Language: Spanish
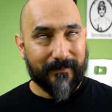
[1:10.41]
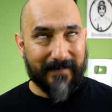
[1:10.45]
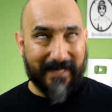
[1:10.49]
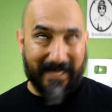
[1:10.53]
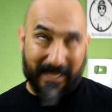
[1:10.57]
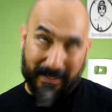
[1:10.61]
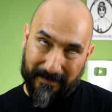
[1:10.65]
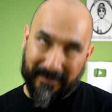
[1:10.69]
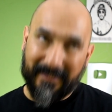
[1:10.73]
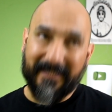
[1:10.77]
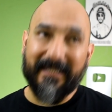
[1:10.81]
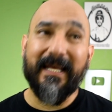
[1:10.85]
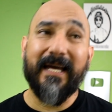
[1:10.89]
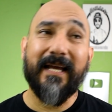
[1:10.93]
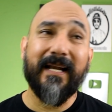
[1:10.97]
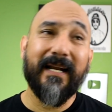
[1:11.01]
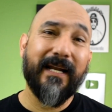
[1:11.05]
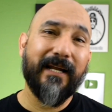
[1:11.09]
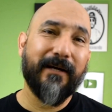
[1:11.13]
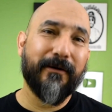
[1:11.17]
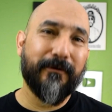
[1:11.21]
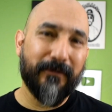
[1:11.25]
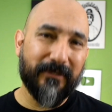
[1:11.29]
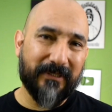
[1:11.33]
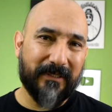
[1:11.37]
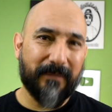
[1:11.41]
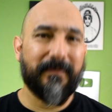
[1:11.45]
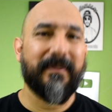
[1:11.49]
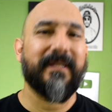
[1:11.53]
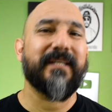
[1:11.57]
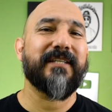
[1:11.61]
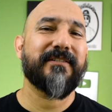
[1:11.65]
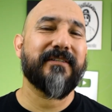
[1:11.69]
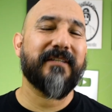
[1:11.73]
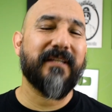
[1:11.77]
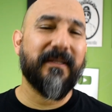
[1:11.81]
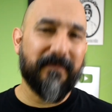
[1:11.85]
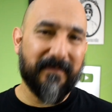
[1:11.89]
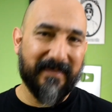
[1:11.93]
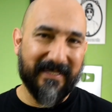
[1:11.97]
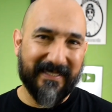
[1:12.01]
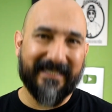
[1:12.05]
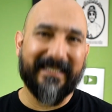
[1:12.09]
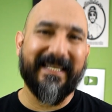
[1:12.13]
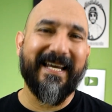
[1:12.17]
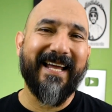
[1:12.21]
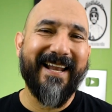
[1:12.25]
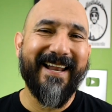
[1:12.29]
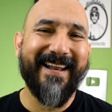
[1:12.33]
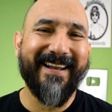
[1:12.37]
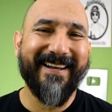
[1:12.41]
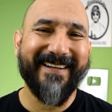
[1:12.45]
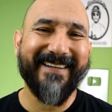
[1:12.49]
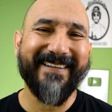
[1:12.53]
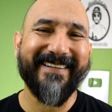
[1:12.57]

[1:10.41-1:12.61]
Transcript: evitar la contaminación ambiental,